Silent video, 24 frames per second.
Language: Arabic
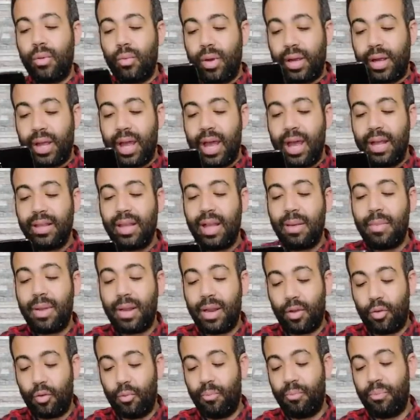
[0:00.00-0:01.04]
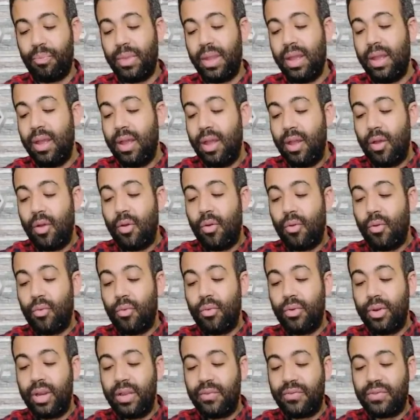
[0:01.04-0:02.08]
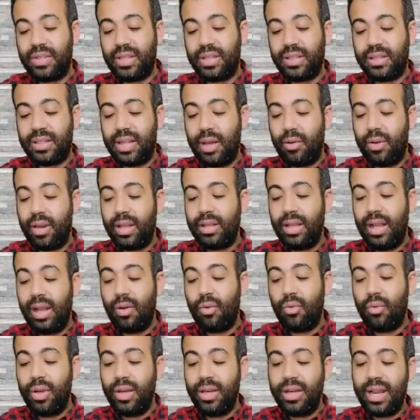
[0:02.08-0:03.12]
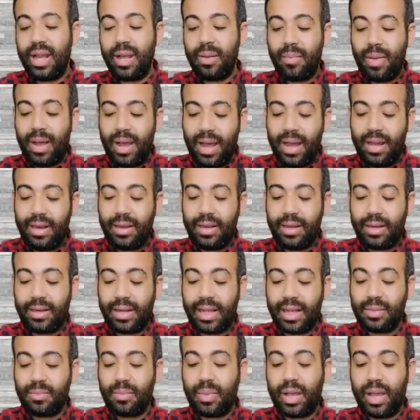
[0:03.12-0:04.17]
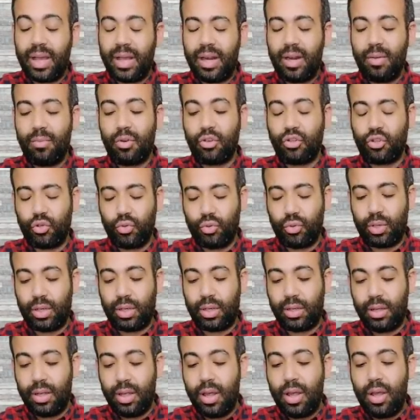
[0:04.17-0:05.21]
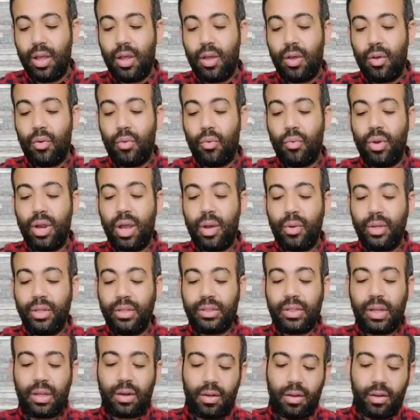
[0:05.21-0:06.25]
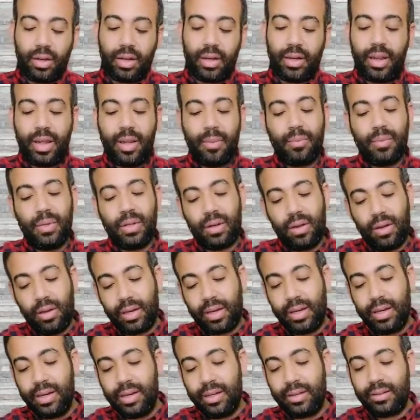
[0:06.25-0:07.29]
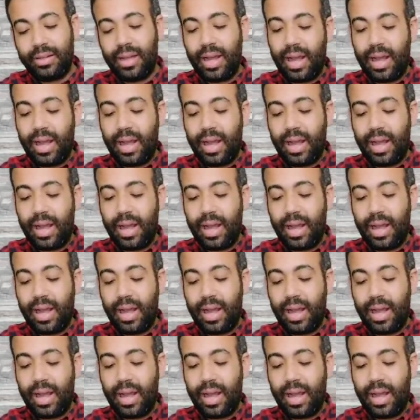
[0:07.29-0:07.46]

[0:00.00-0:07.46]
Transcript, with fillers: وجهة عملهم ونفسي الدولة تحولنا معا للكسب غير المشروع ولو انت راجل ابن راجل